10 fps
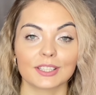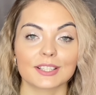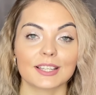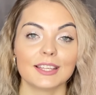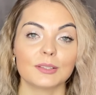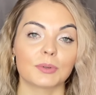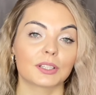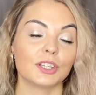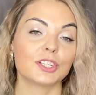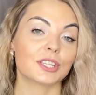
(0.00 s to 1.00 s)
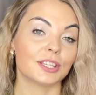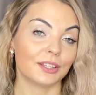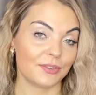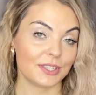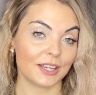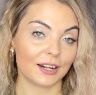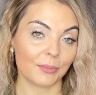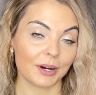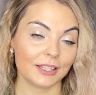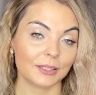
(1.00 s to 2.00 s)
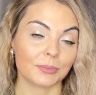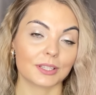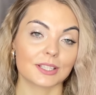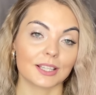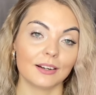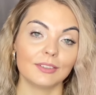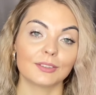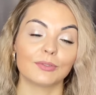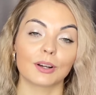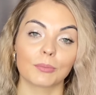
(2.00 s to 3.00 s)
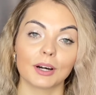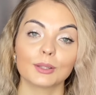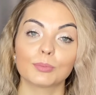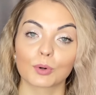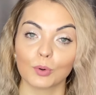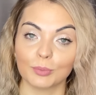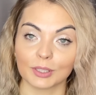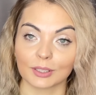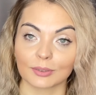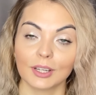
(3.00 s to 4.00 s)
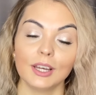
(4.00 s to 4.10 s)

на сайте практически на все ароматы представлен формат пробников.